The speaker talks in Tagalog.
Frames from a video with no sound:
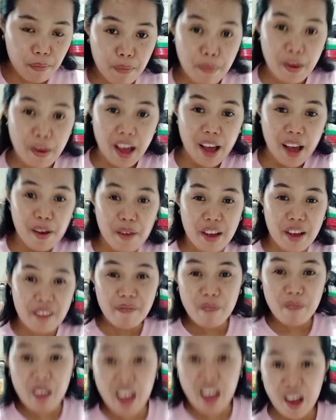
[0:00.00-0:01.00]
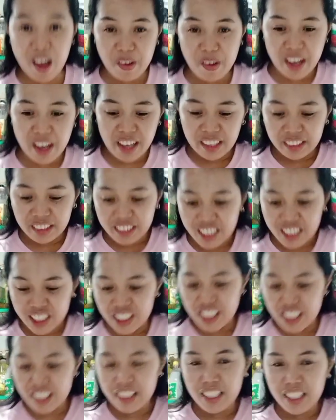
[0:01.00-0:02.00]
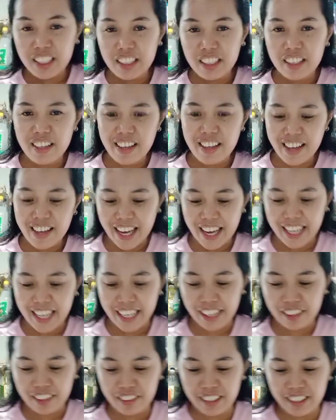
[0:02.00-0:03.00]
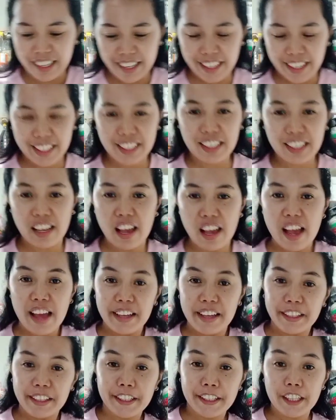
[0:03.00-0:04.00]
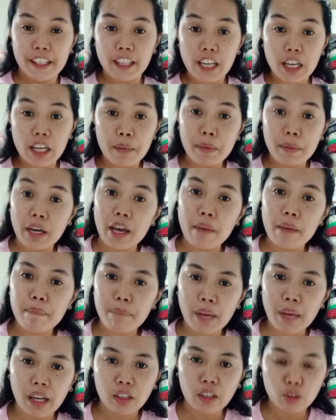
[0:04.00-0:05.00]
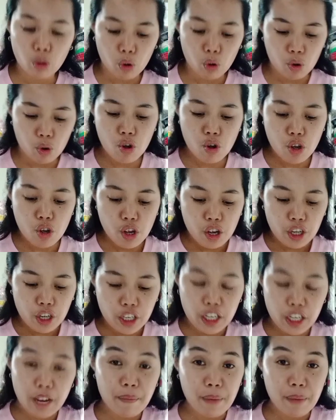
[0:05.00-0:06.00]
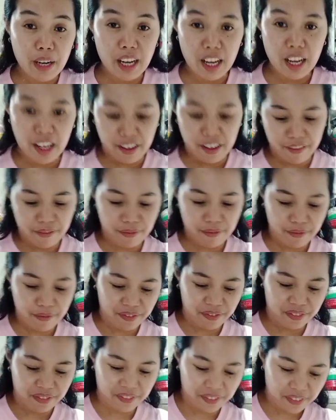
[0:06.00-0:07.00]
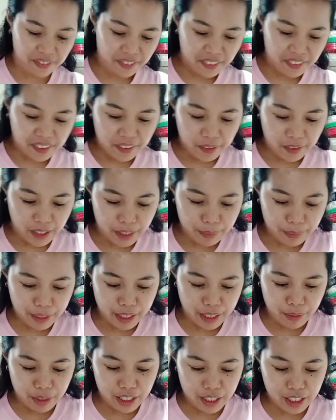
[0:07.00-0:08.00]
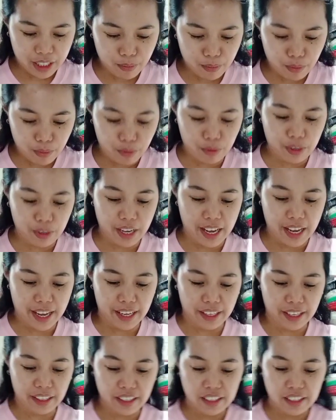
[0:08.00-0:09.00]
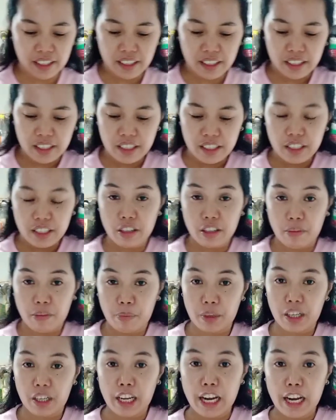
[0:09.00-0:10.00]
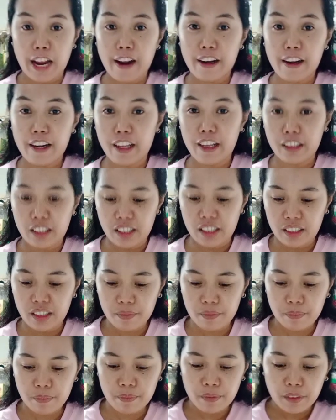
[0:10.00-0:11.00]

Bawang, bawang. Ay, dako guys. Ganyan talaga mga epekto ng mga walang magawa sa buhay. Siyempre, kailangan natin